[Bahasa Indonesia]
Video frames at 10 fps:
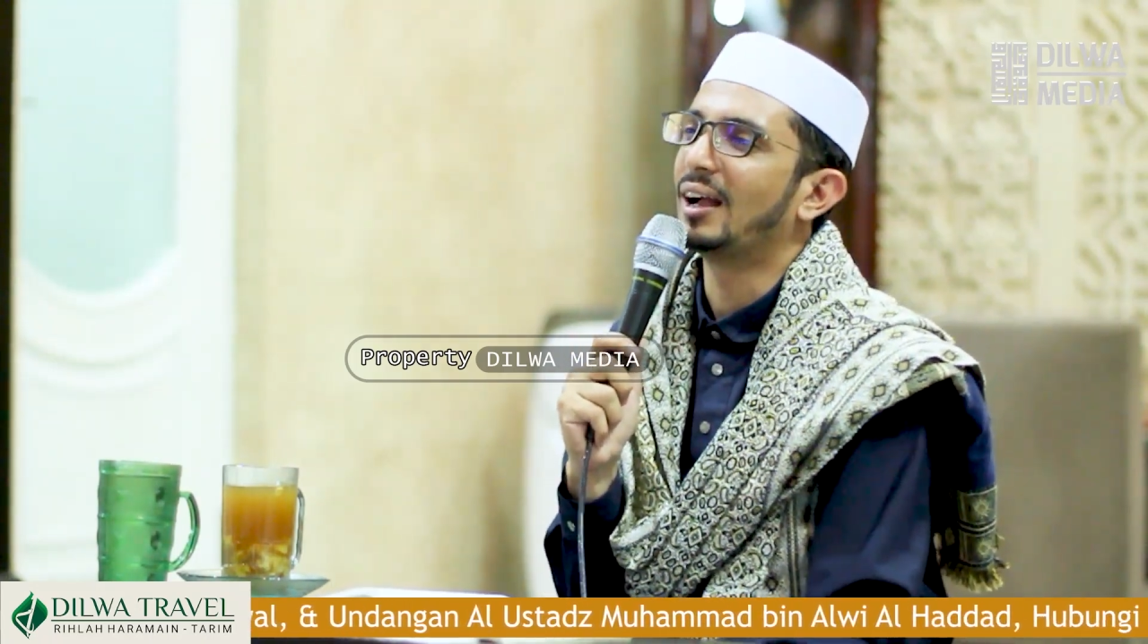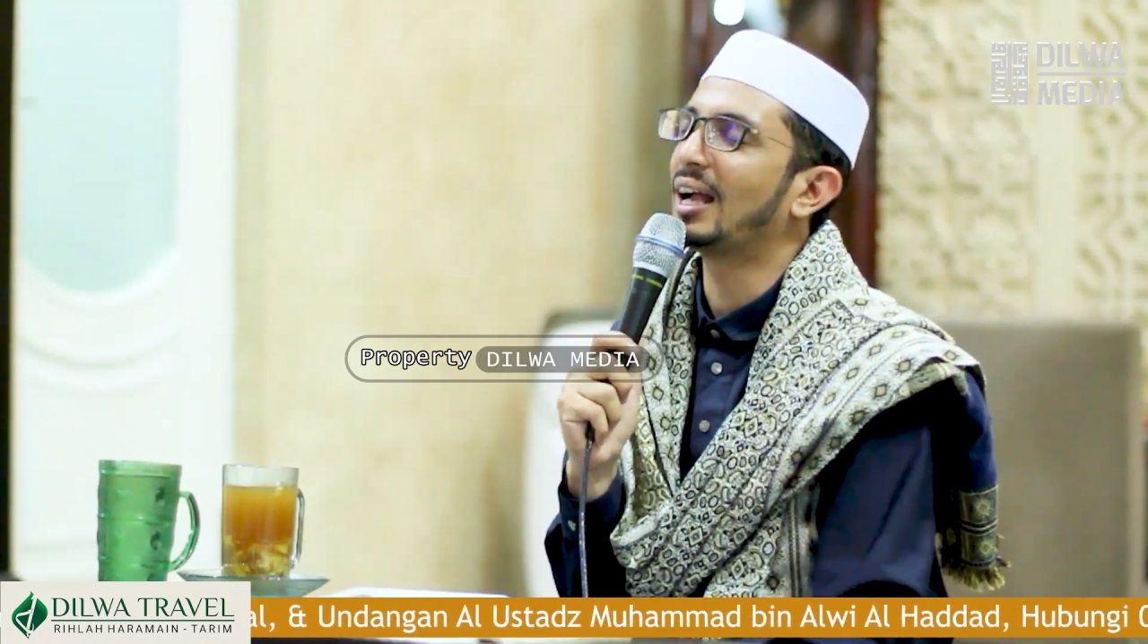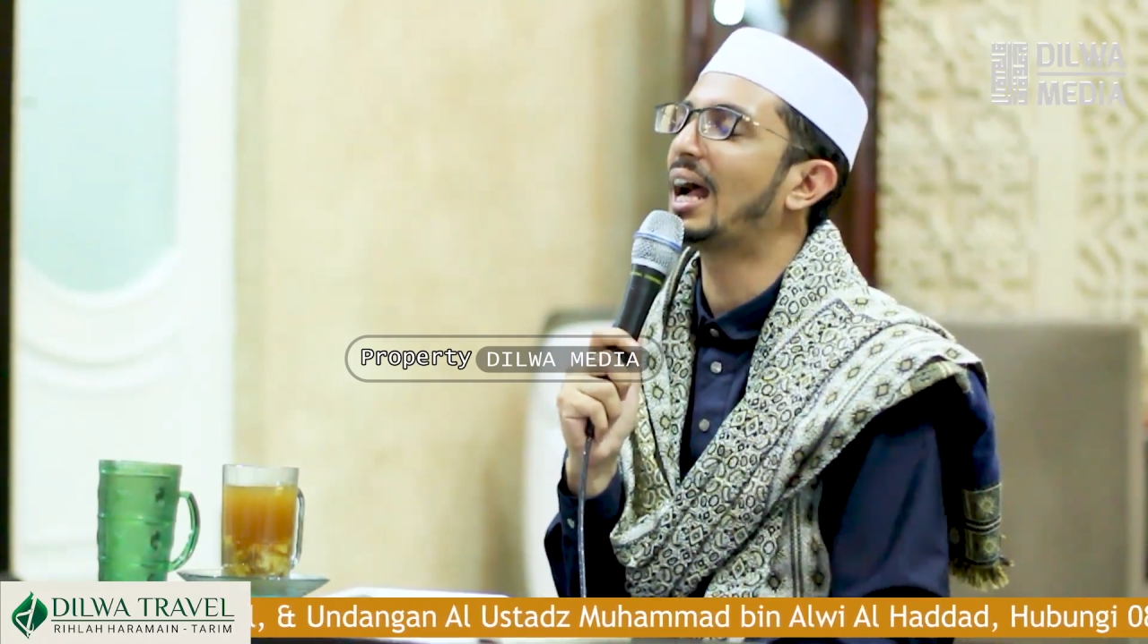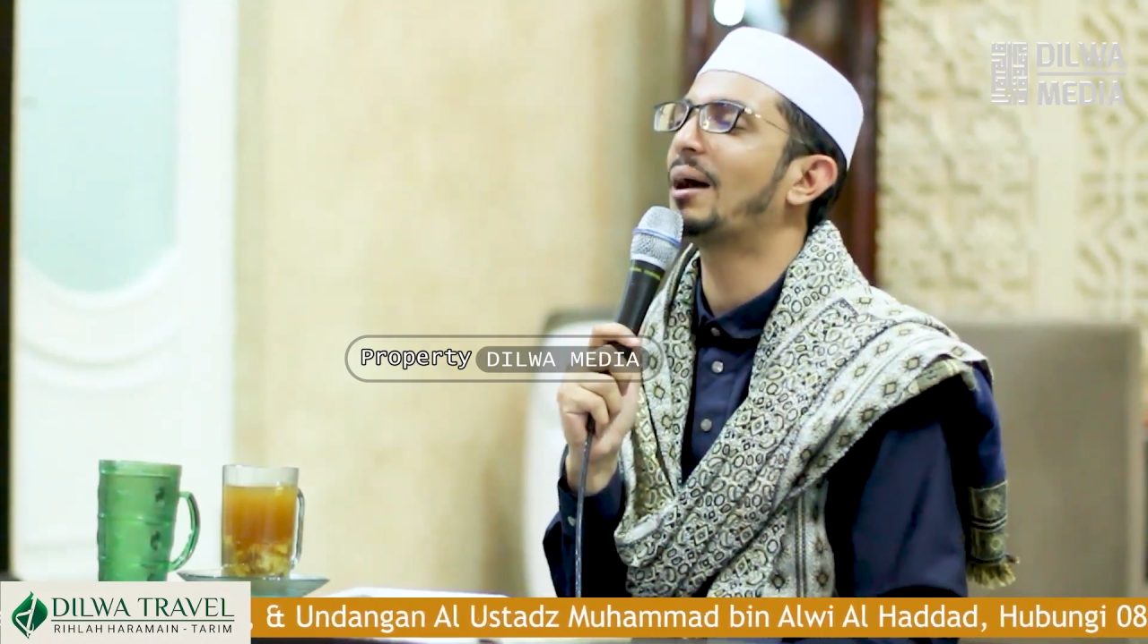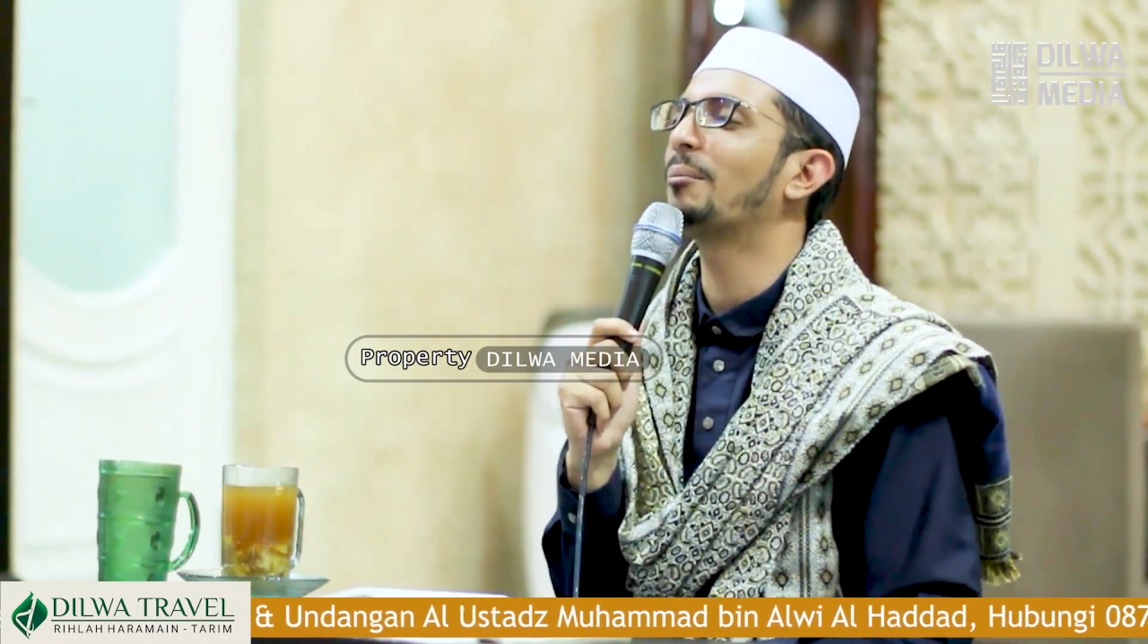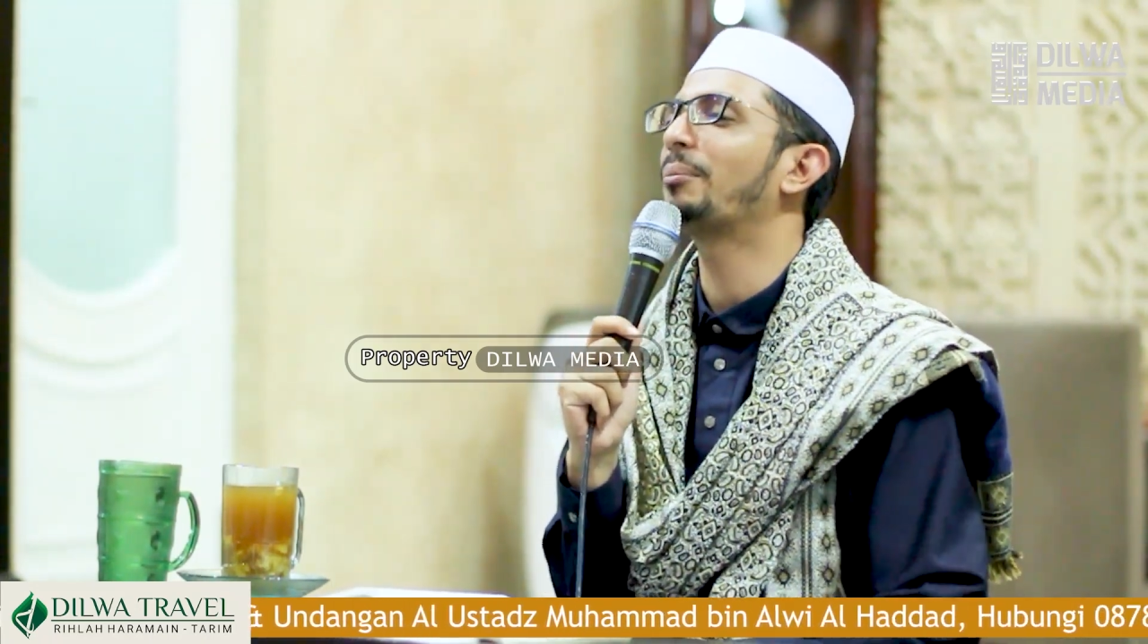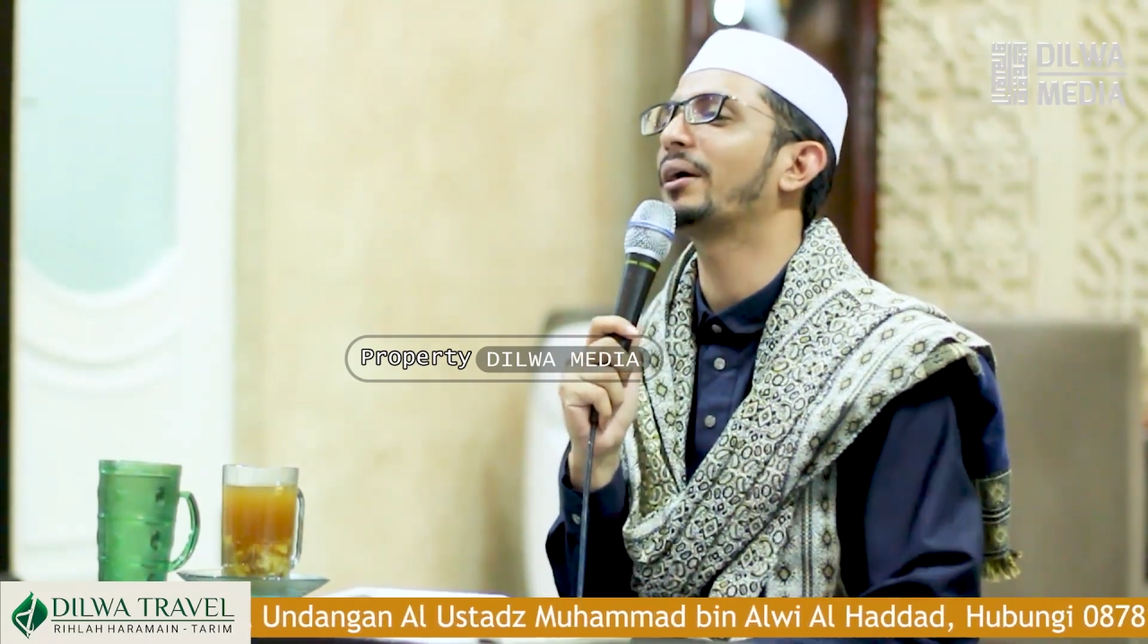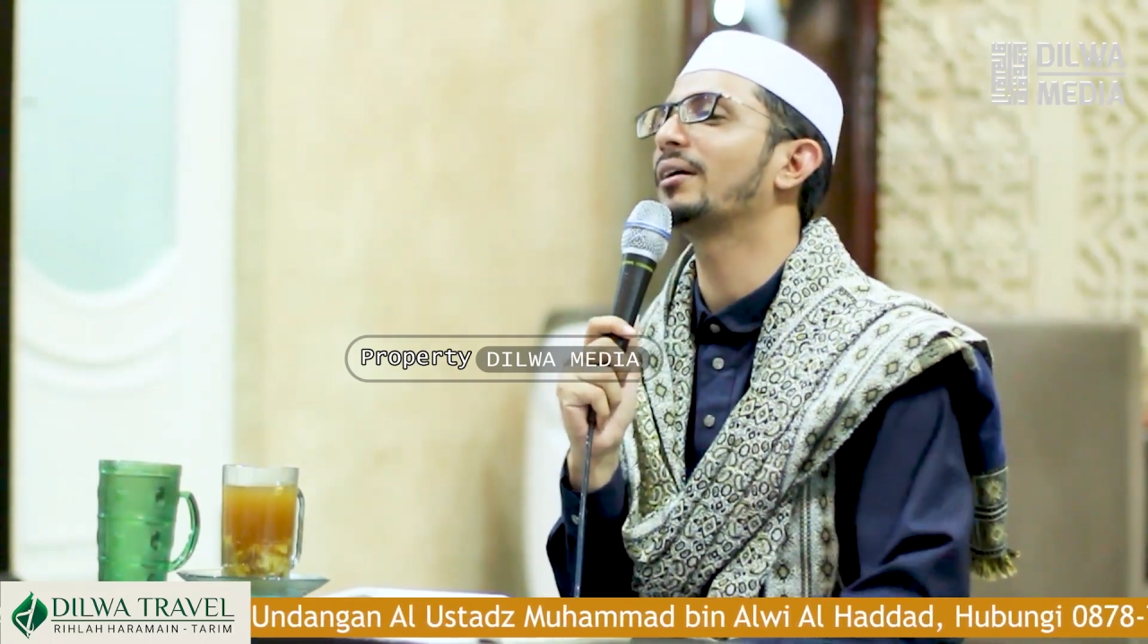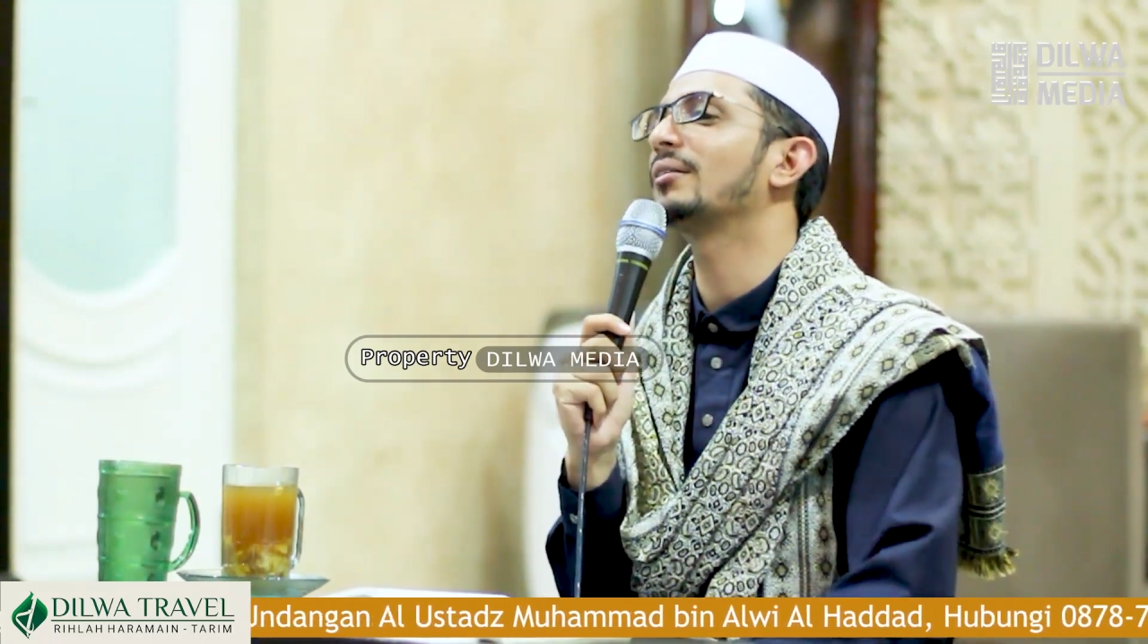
Nggak sampai